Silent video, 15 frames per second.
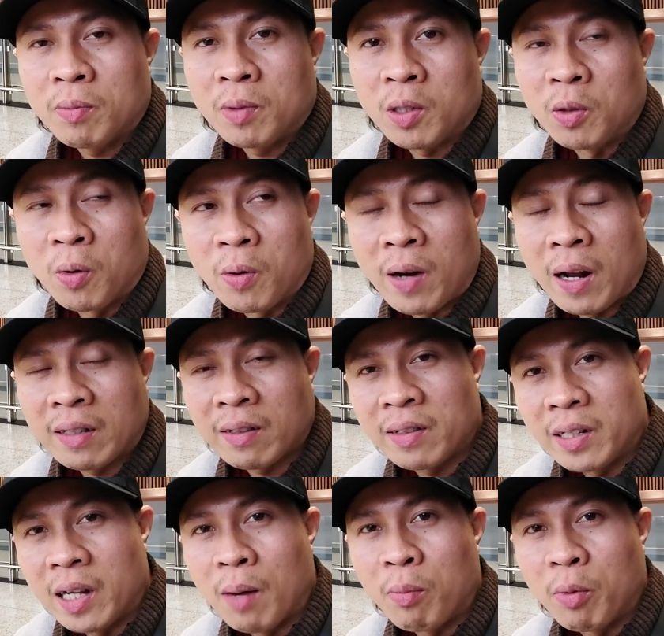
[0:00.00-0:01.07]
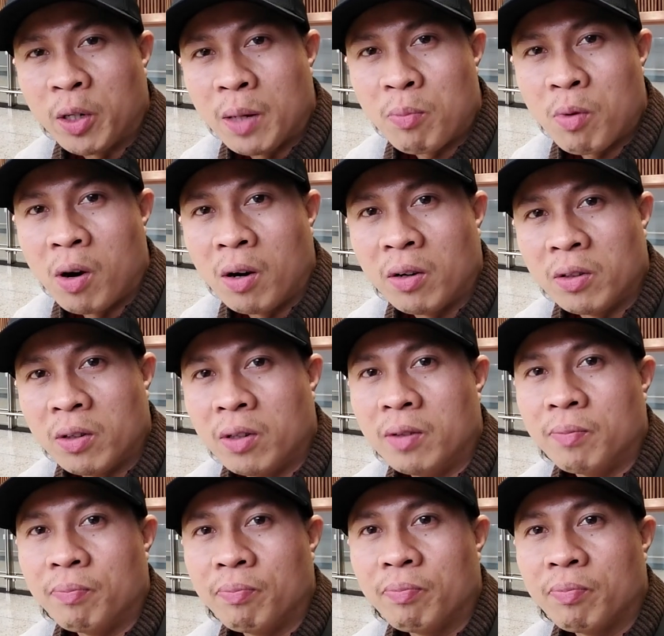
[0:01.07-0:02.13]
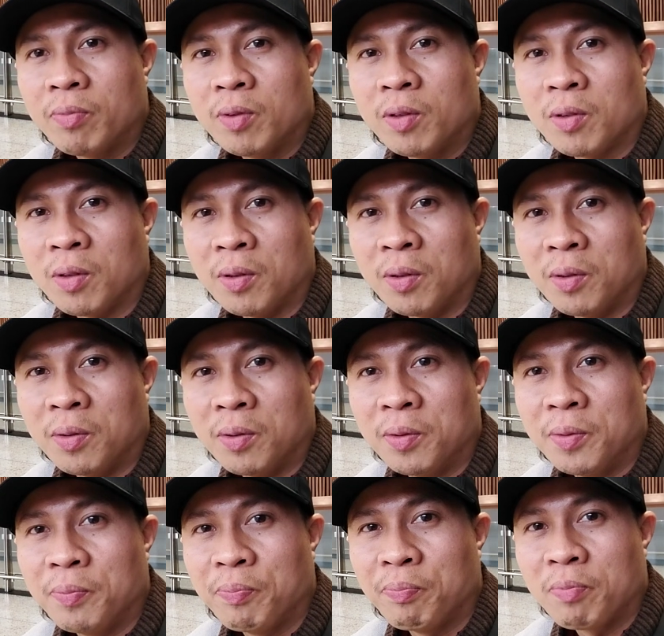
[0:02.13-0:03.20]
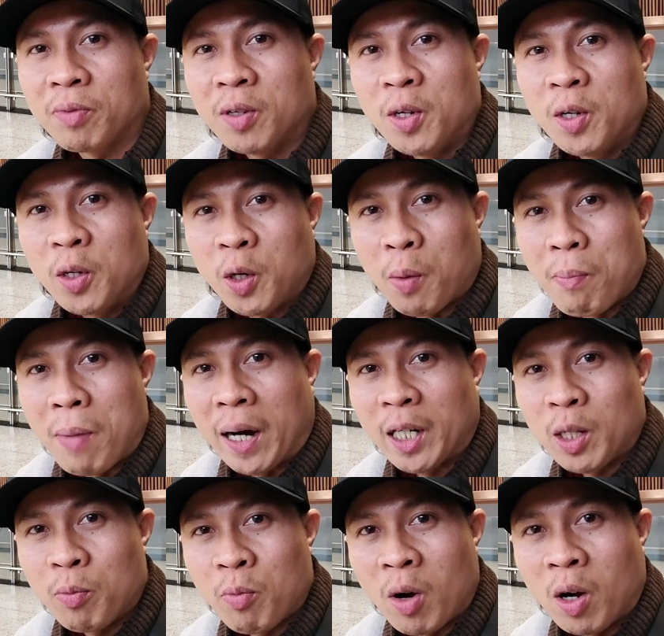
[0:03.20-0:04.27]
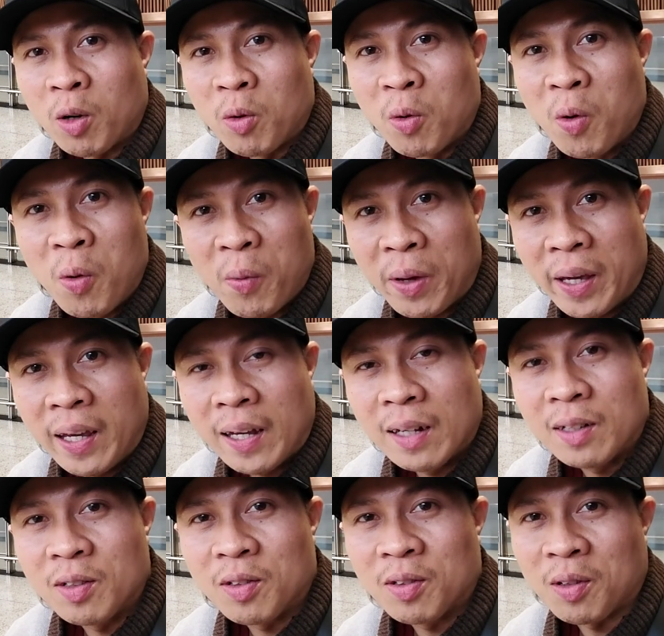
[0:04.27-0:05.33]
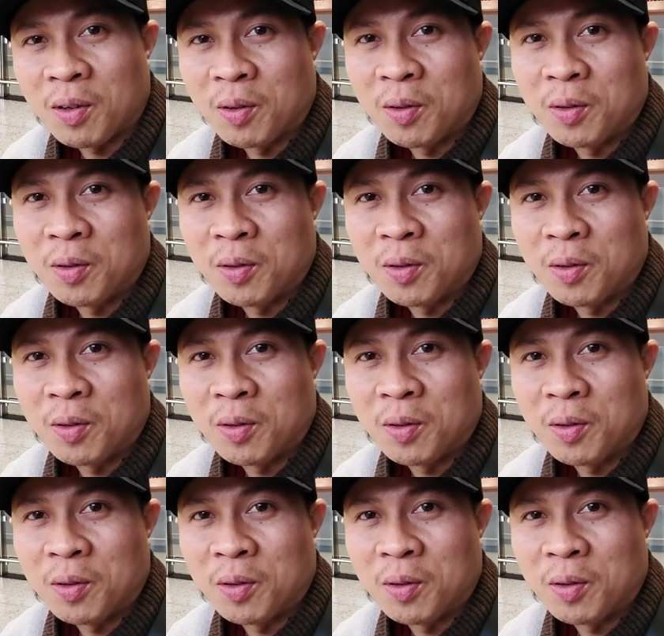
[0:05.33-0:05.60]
Siguro nasa Singapore na po ako nun. So, bakit po ako uuwi? So,